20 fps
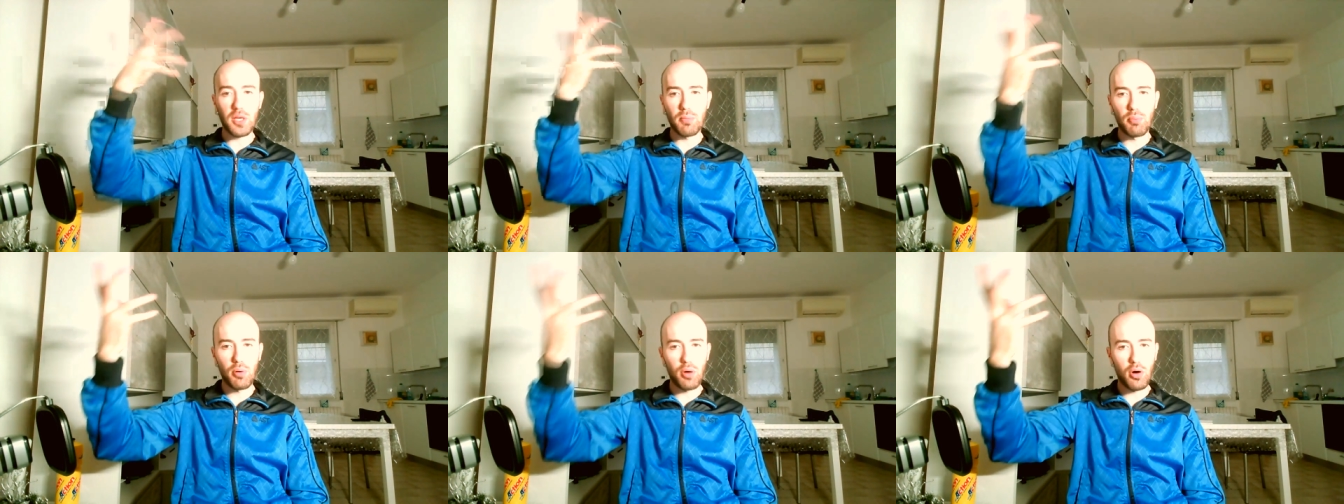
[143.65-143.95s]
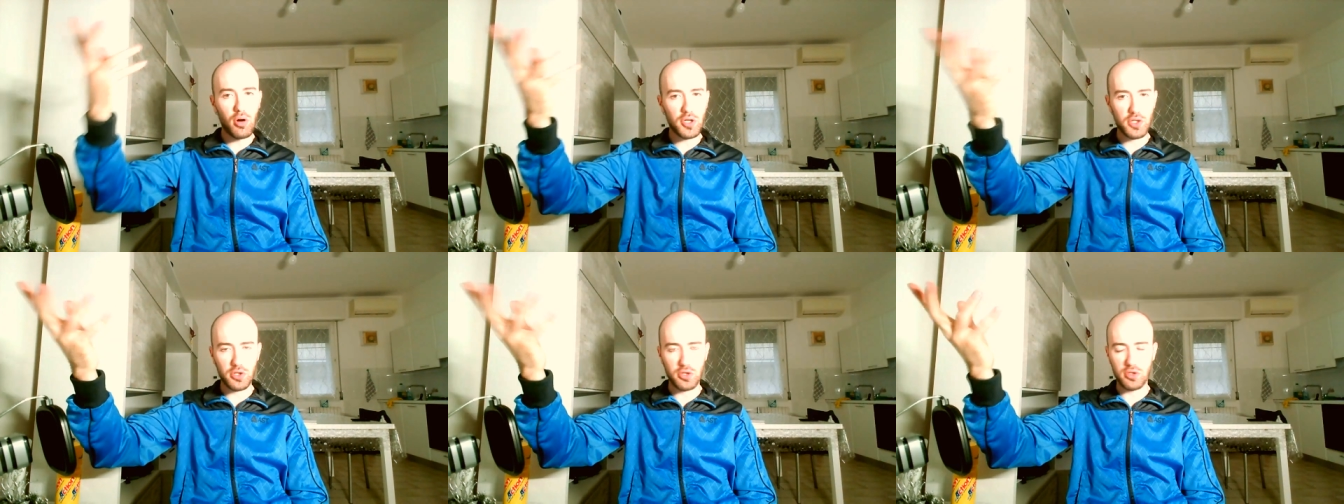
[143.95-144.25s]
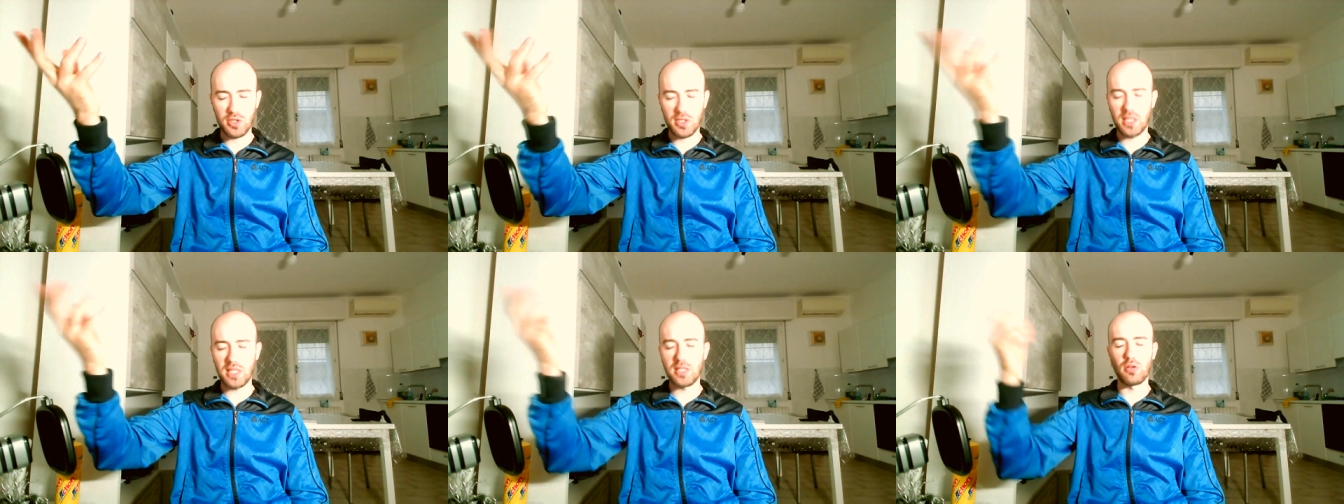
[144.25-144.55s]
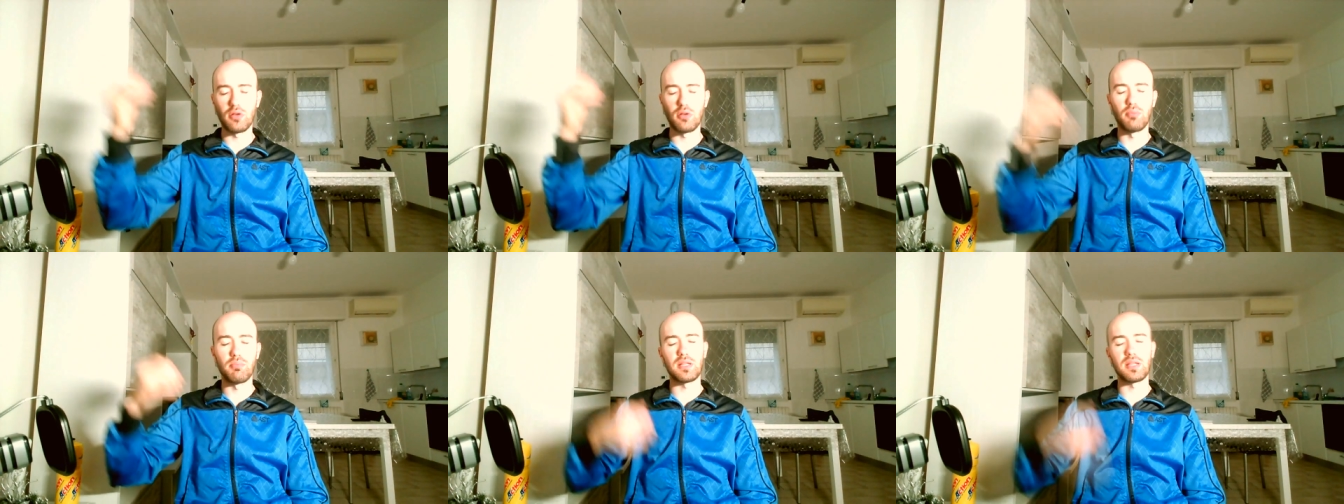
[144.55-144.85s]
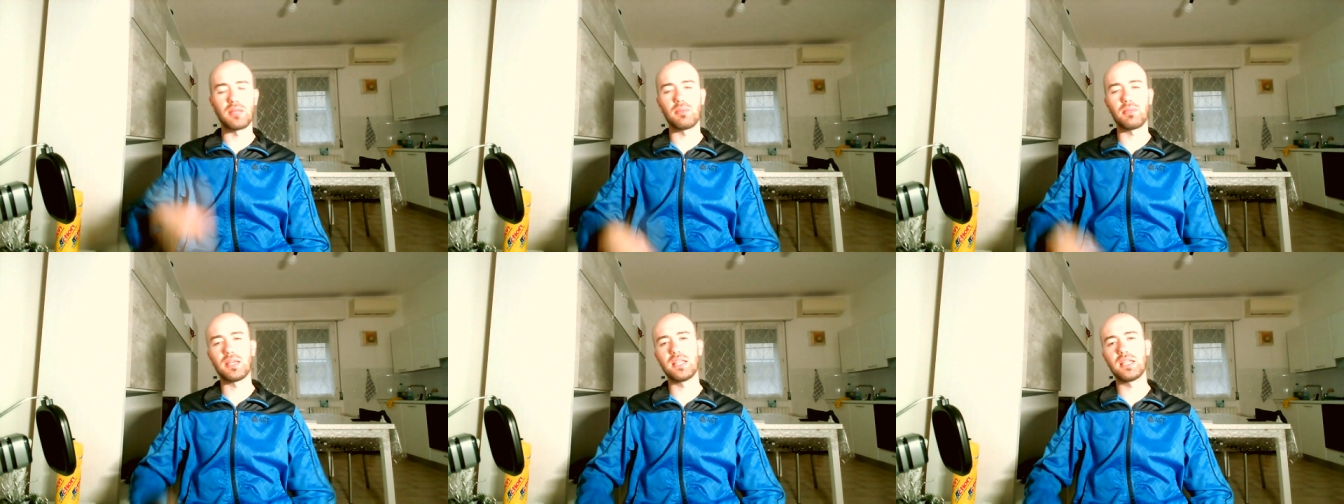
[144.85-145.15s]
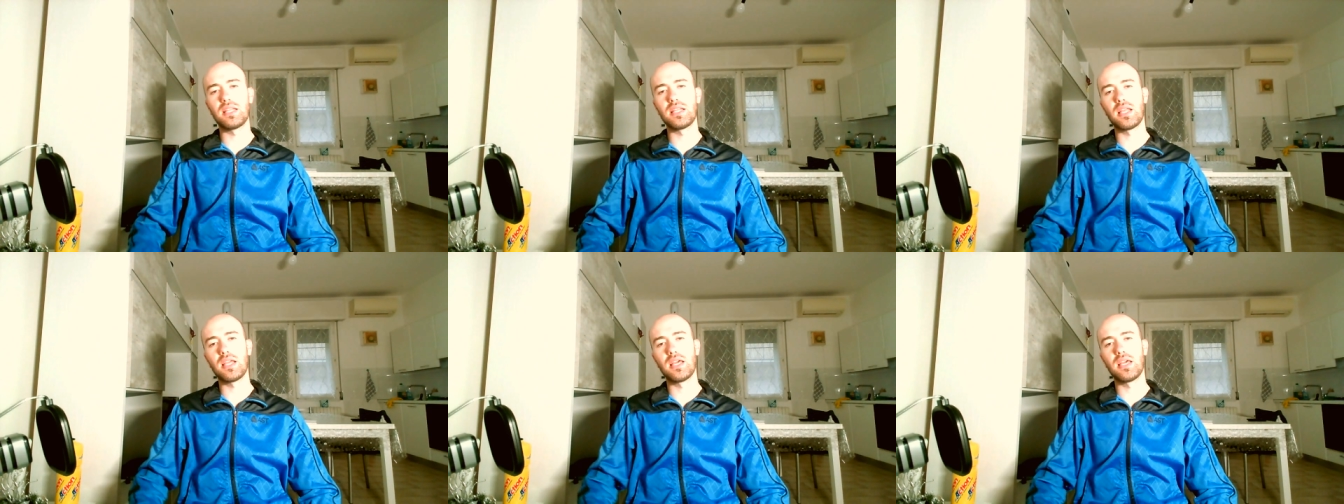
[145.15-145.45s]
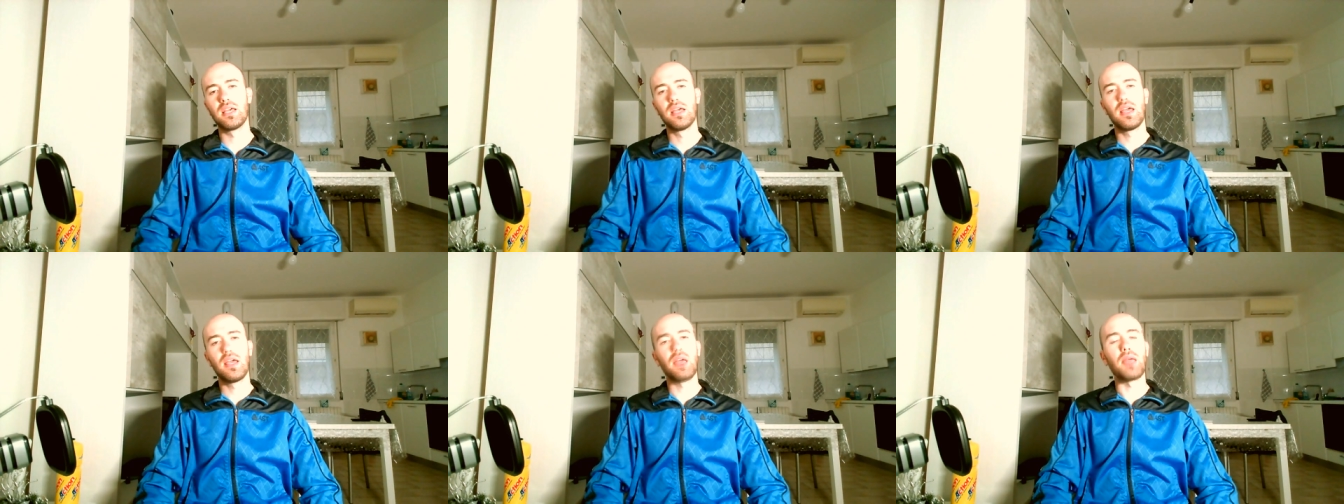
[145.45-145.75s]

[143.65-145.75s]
poi sono stati completamente